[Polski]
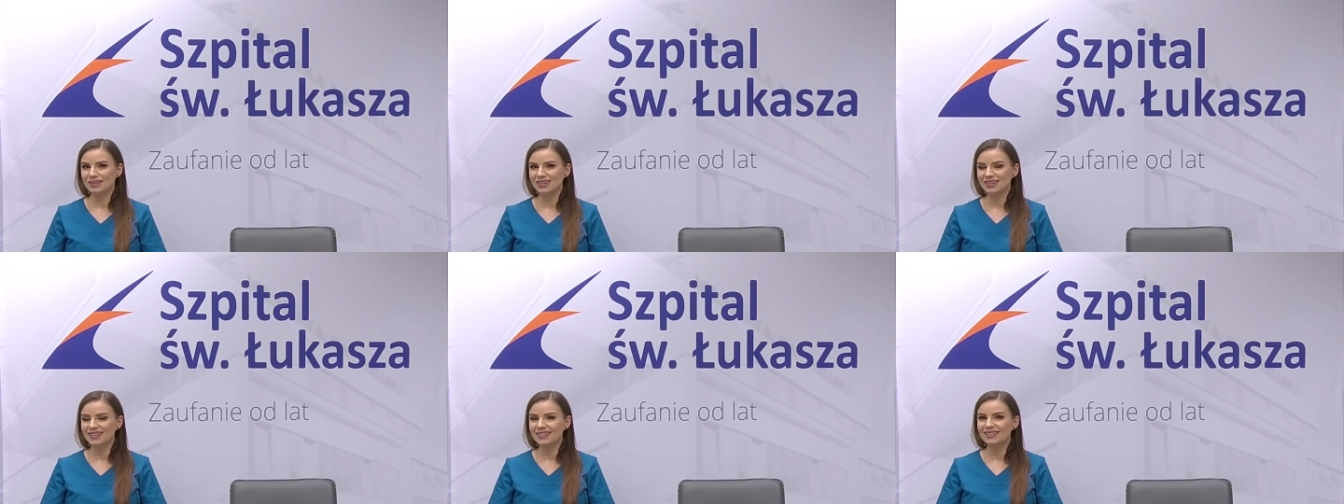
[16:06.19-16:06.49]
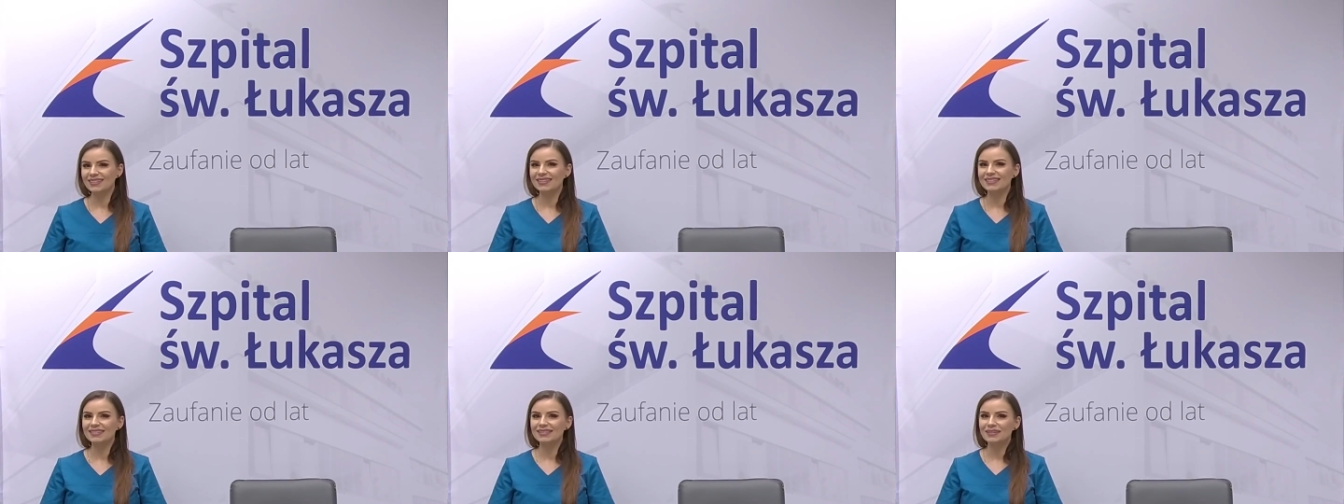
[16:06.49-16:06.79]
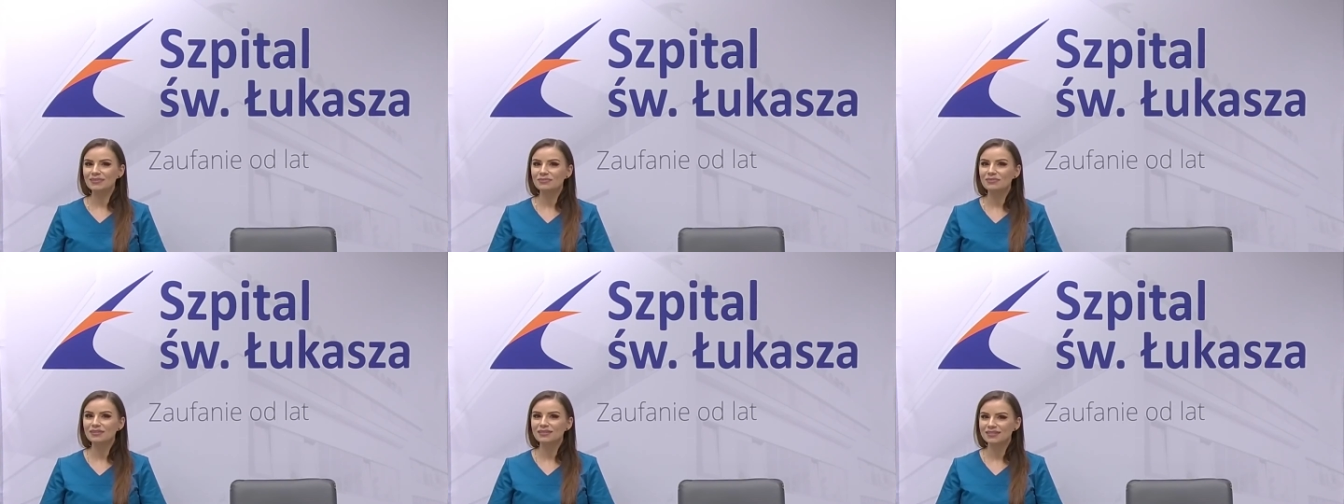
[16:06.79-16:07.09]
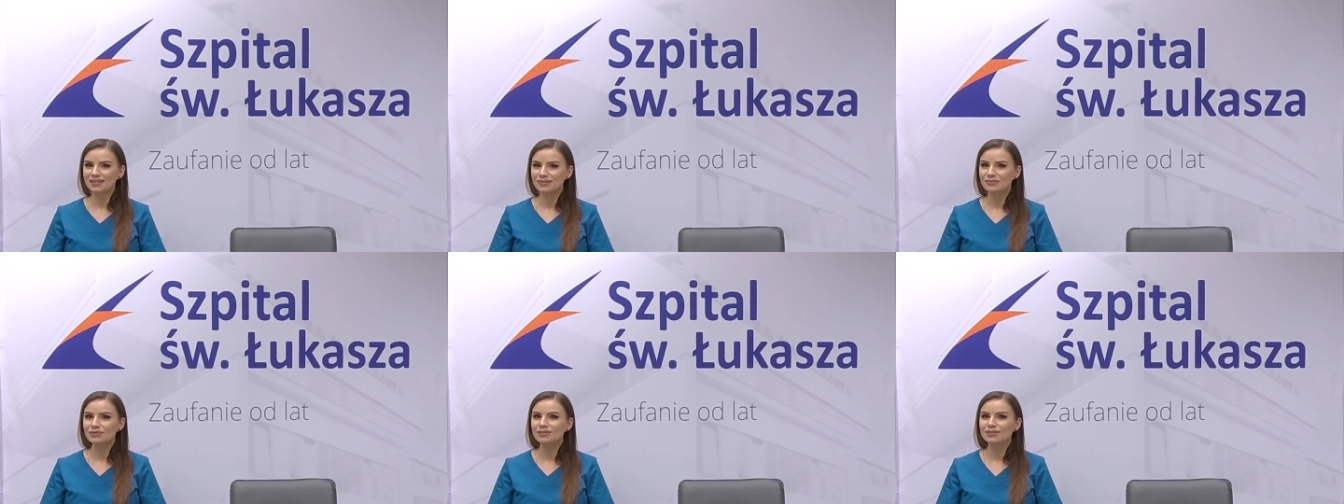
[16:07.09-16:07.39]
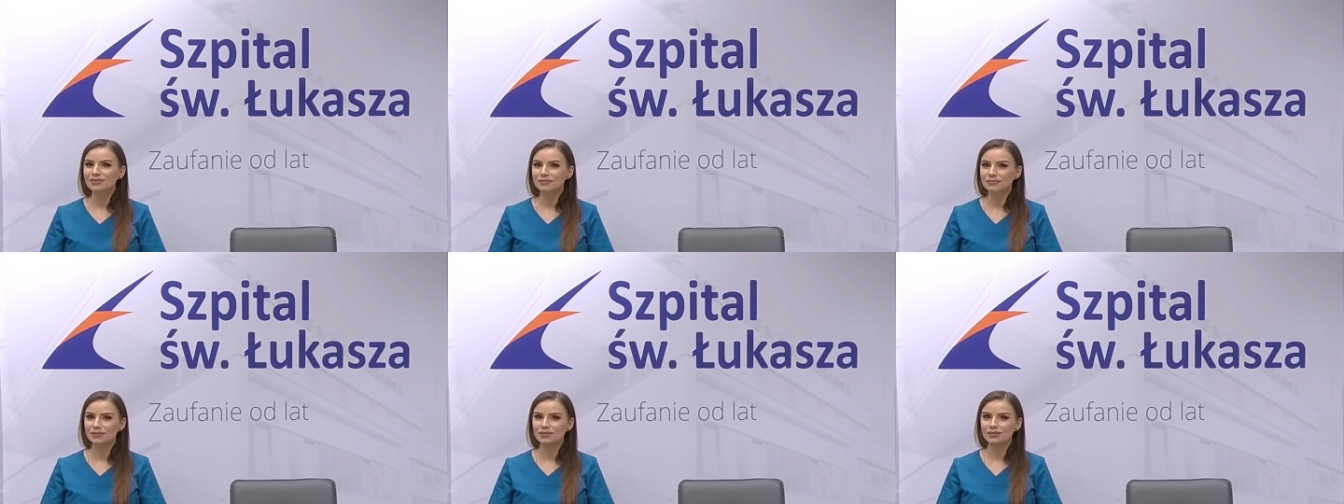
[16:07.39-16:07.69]
Tak na następny dzień
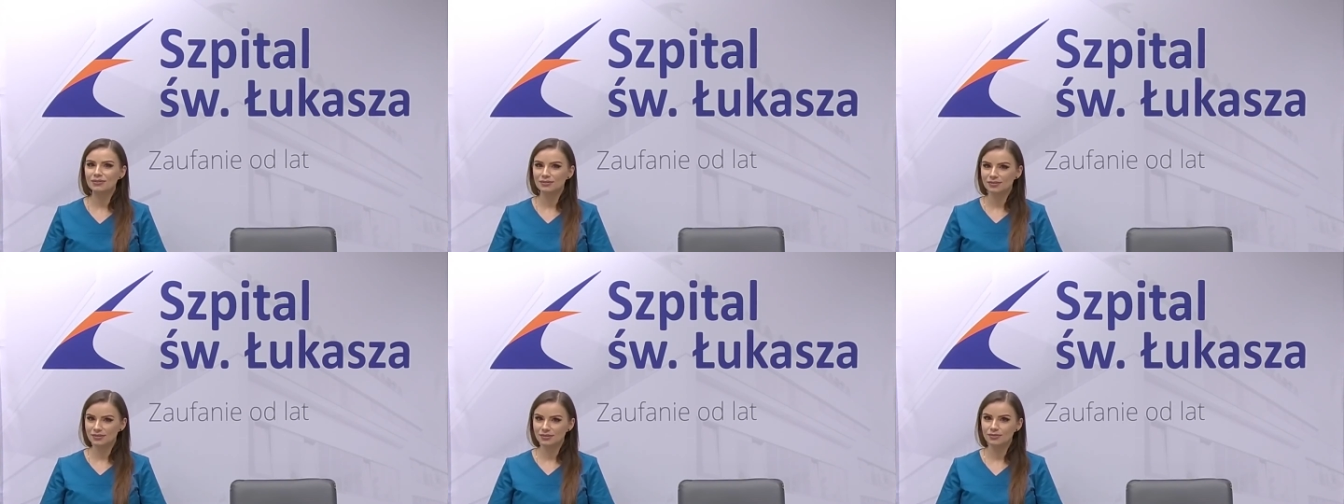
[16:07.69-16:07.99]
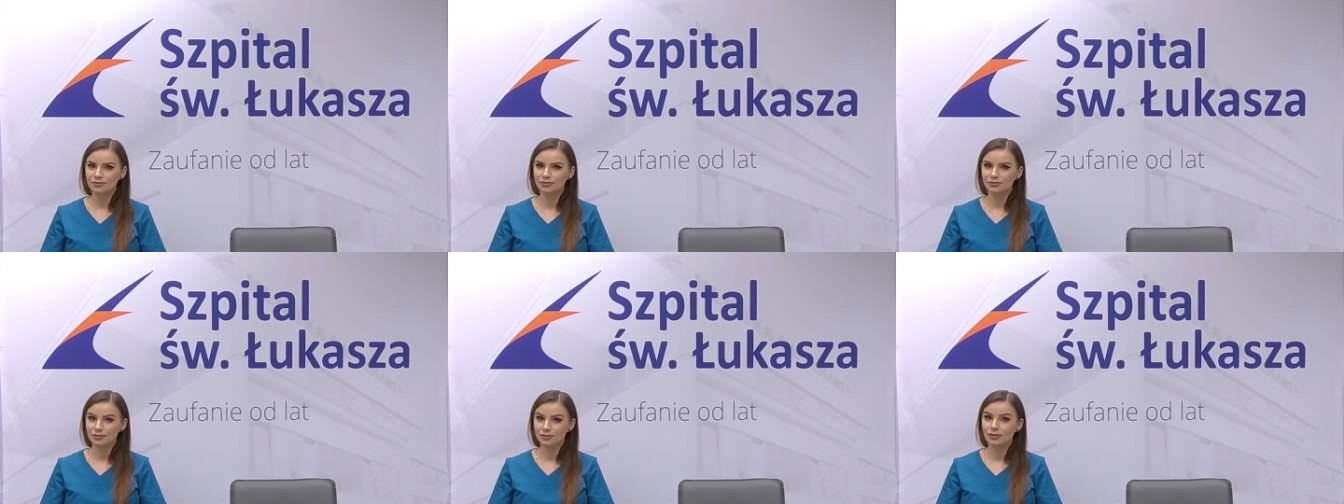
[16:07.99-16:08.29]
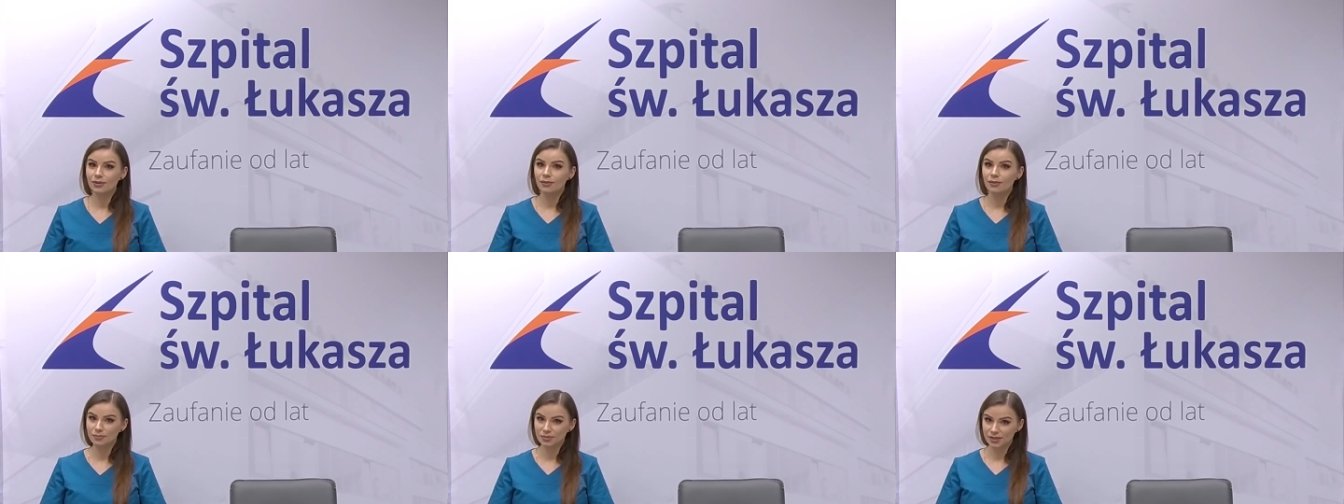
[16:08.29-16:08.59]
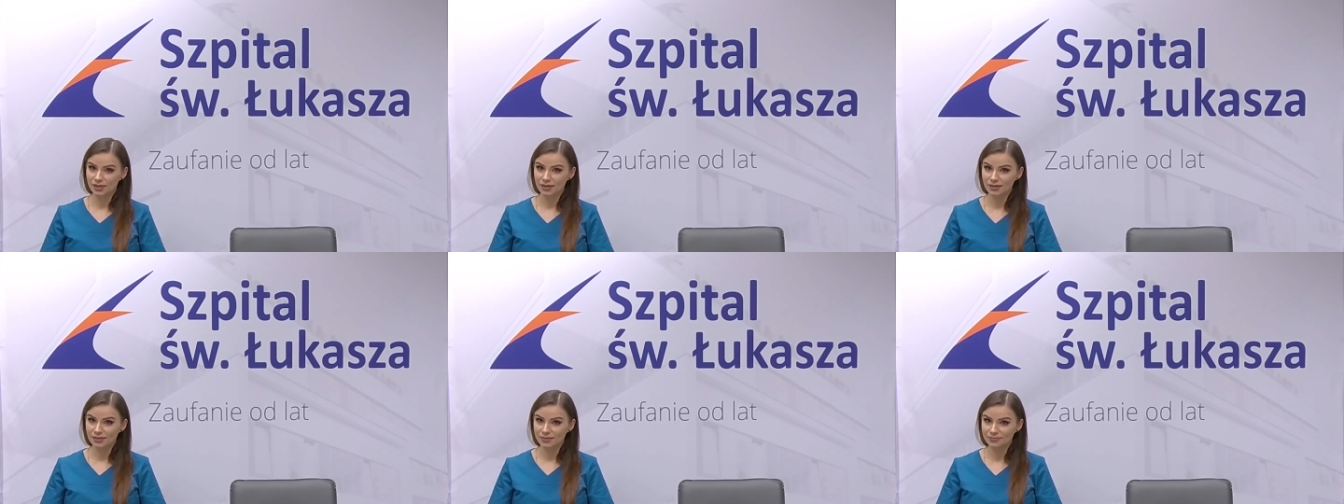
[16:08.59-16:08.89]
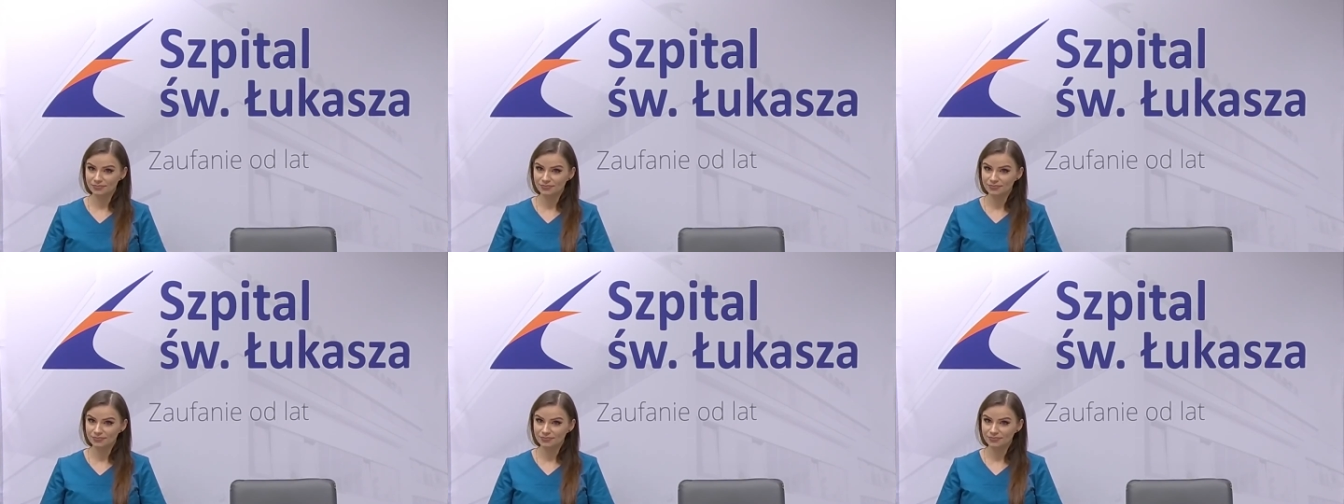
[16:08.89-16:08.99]
możemy mieć dosyć duży obrzęk.